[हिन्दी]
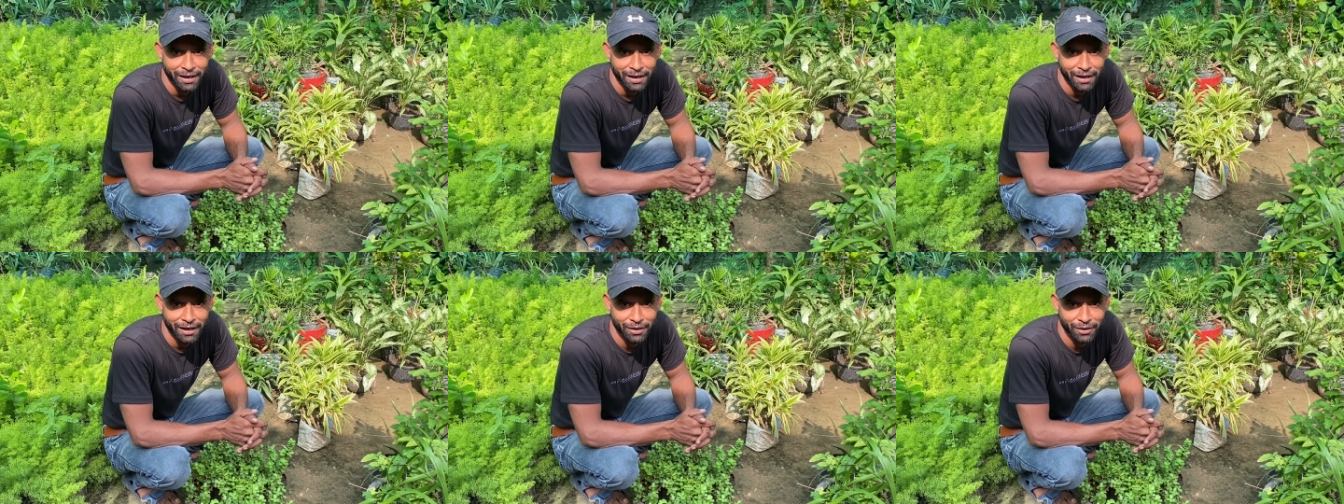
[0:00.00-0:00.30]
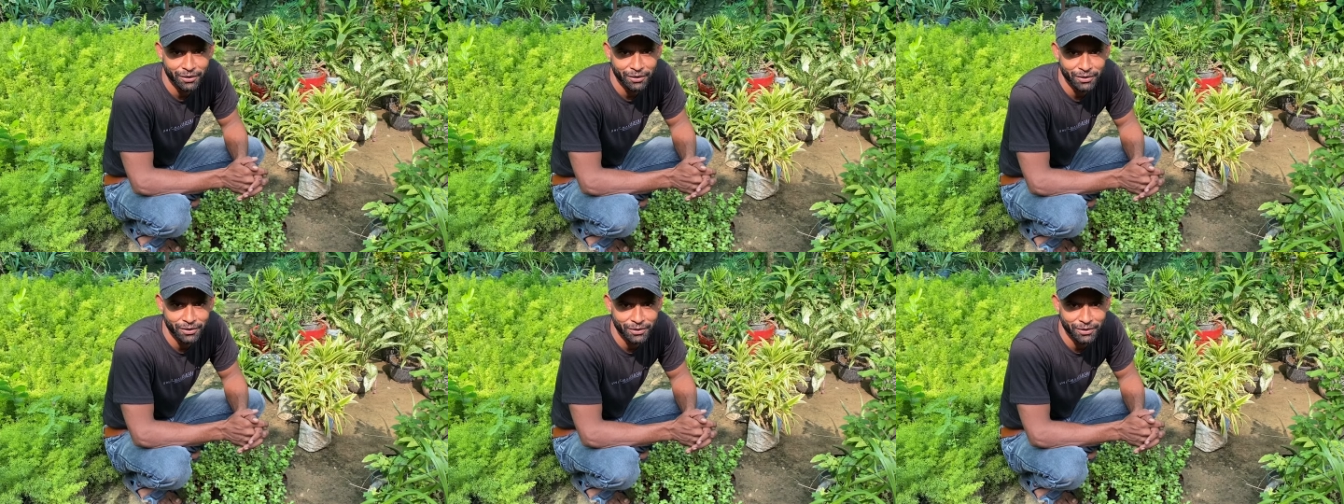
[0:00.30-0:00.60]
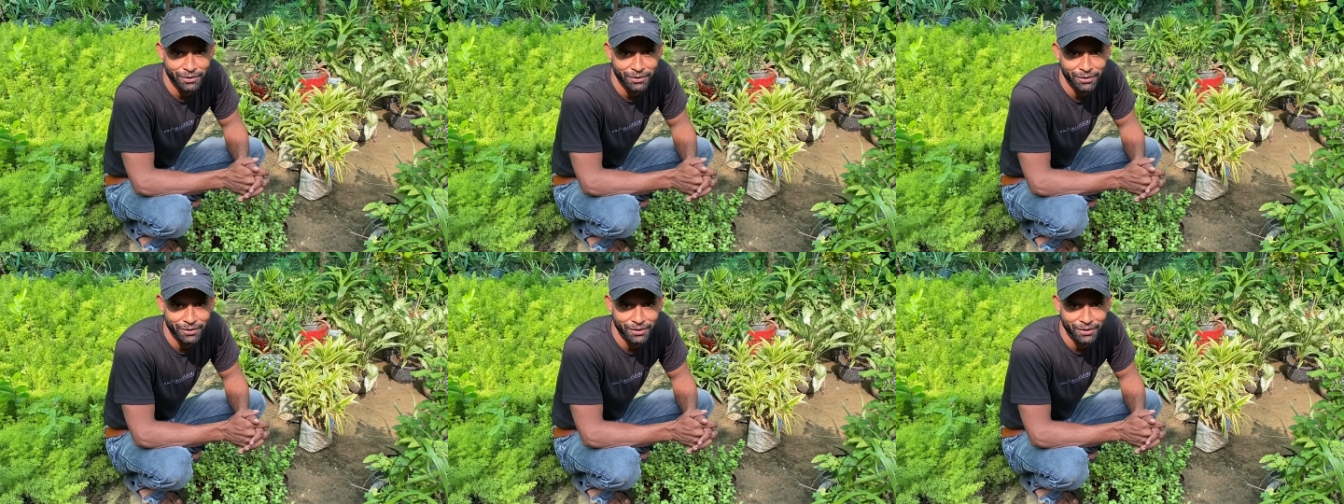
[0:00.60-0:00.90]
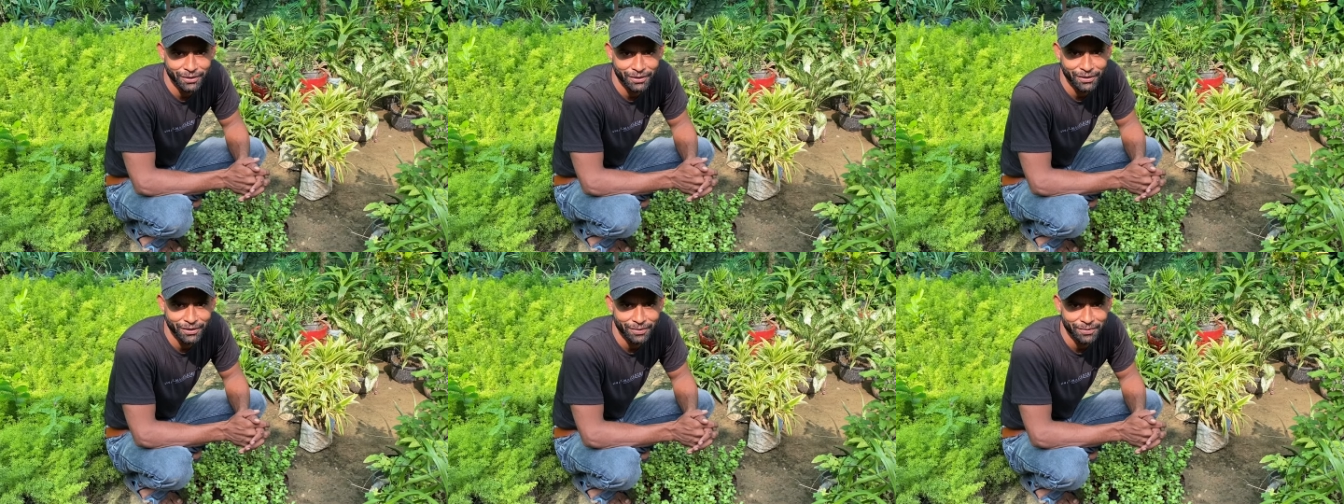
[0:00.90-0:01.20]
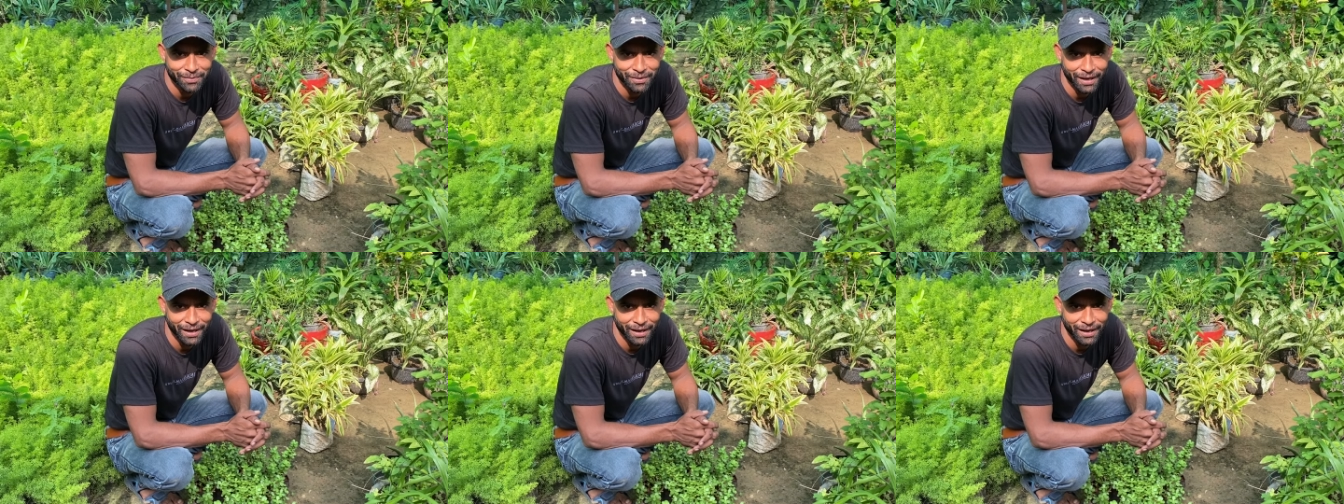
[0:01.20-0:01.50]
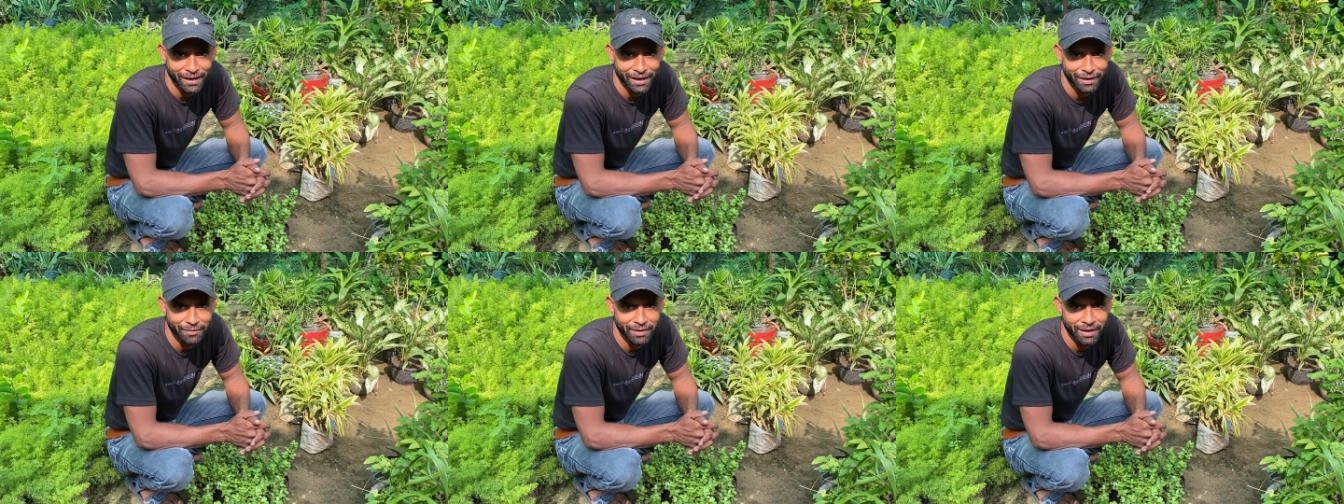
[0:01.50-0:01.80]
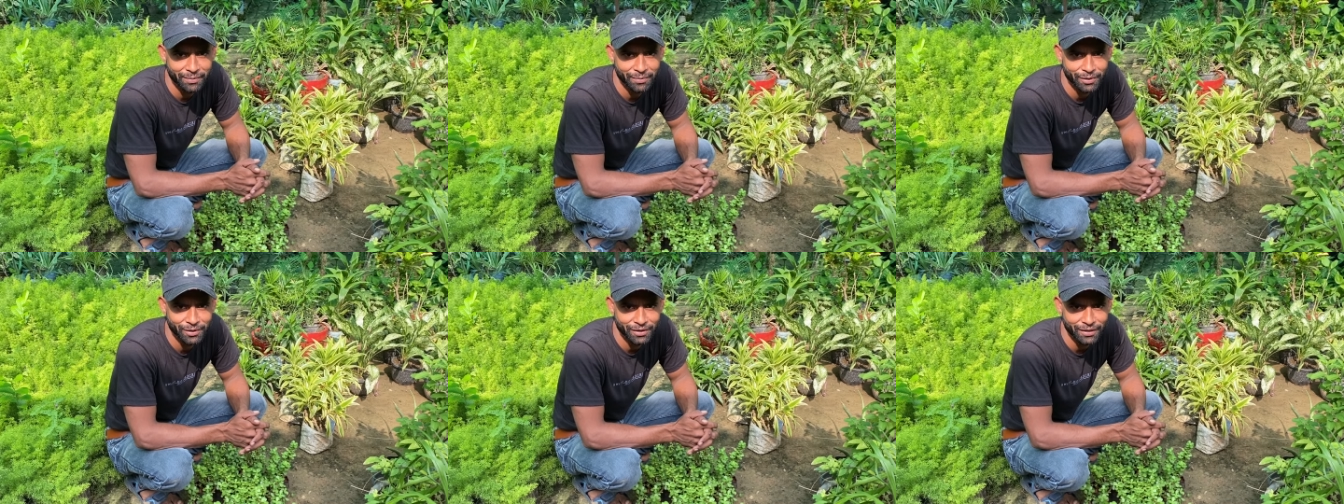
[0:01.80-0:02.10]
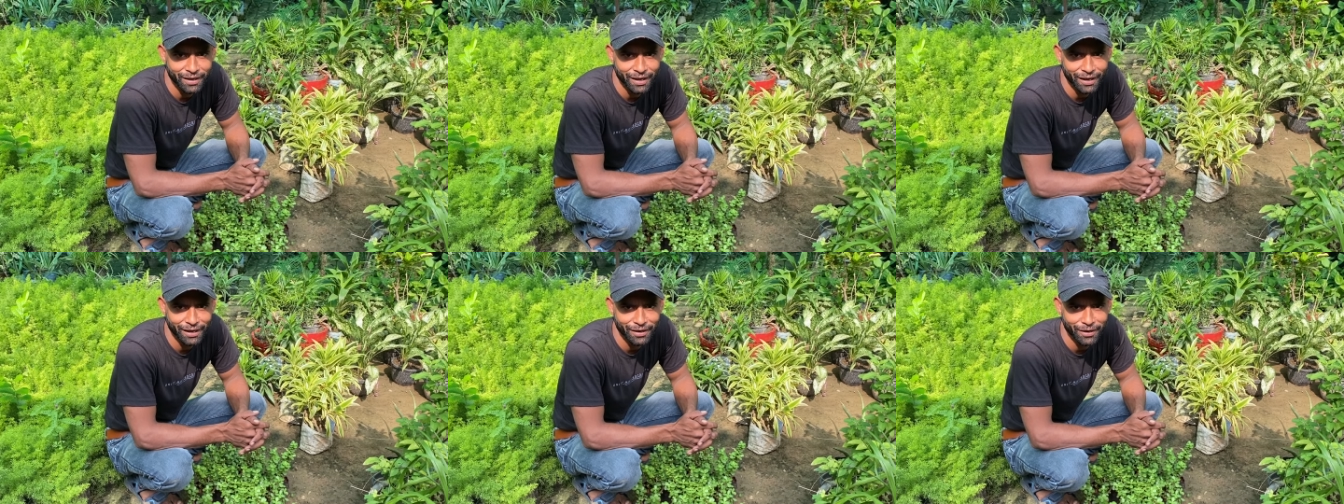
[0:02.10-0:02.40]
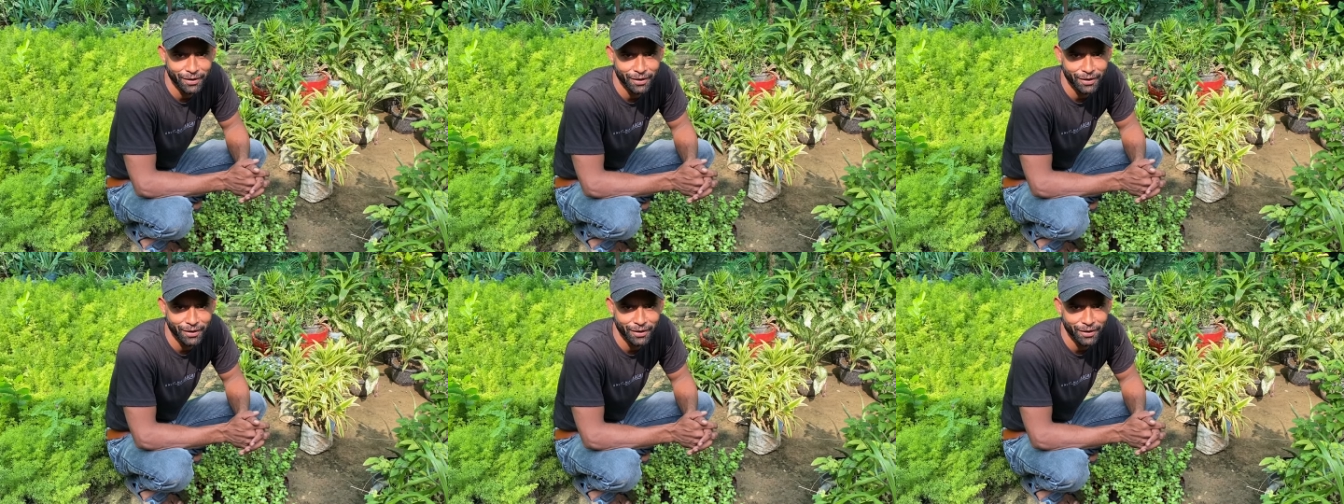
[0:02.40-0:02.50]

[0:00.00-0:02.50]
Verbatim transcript: हेलो दोस्तों मेरा नाम है मुस्ताक